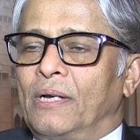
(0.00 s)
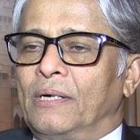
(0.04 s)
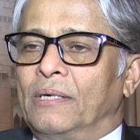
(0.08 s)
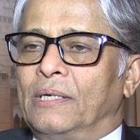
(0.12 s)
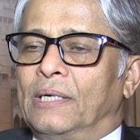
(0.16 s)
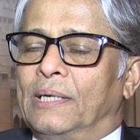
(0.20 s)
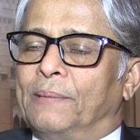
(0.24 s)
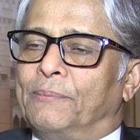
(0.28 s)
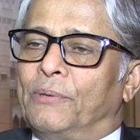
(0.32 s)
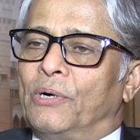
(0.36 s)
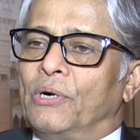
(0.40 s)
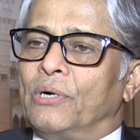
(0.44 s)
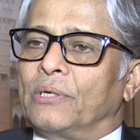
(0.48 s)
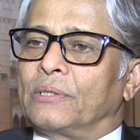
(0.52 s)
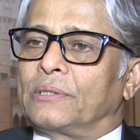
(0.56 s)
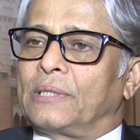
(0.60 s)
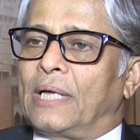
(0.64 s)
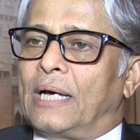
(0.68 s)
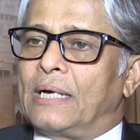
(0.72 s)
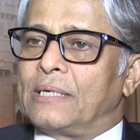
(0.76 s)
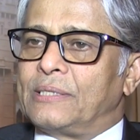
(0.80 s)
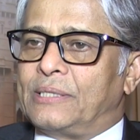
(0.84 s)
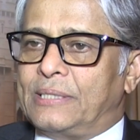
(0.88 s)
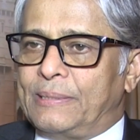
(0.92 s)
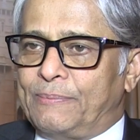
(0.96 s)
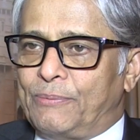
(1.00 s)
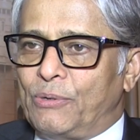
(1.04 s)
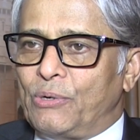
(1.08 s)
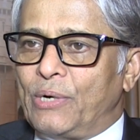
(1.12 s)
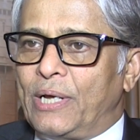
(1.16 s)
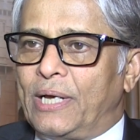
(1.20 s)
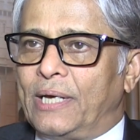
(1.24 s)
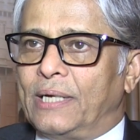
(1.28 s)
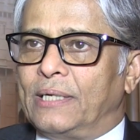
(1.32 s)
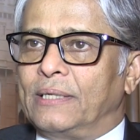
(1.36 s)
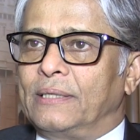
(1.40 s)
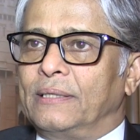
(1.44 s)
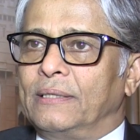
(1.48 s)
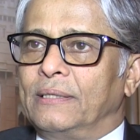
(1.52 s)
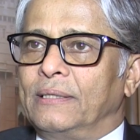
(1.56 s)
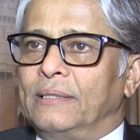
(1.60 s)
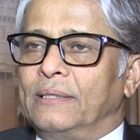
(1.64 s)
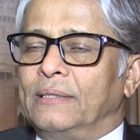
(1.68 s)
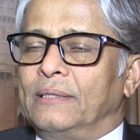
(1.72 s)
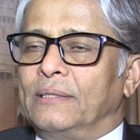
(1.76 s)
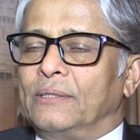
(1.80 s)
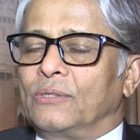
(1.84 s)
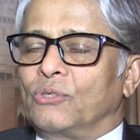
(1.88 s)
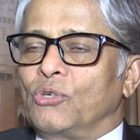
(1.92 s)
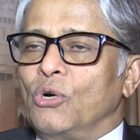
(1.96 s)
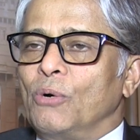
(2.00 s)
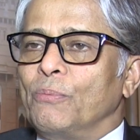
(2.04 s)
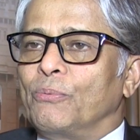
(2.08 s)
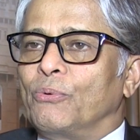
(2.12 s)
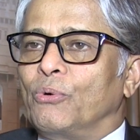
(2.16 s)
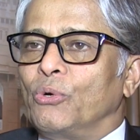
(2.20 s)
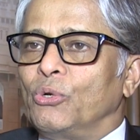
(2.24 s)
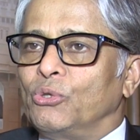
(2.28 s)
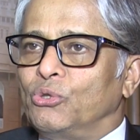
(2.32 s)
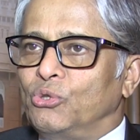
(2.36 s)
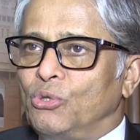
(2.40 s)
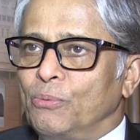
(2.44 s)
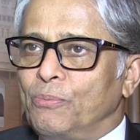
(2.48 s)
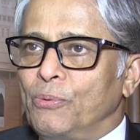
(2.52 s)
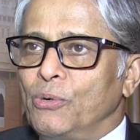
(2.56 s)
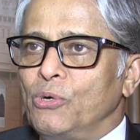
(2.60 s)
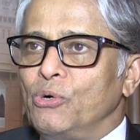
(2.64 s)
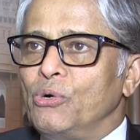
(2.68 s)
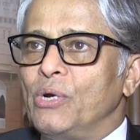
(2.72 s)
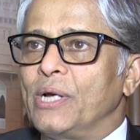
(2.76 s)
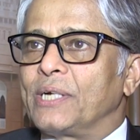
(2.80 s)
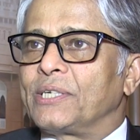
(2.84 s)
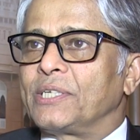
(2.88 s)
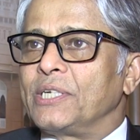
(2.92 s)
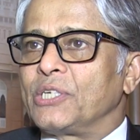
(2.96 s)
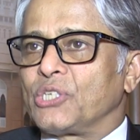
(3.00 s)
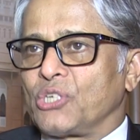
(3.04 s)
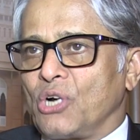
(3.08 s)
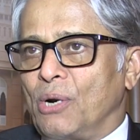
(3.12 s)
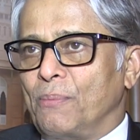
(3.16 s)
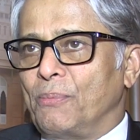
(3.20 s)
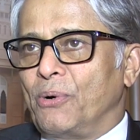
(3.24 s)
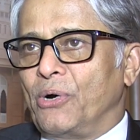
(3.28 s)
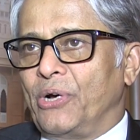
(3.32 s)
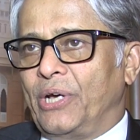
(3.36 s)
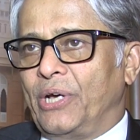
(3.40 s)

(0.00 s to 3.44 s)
বা পদবি পাওয়ার লোভে বিশ্ববিদ্যালয়ের কার্যক্রমে ঠিকমতো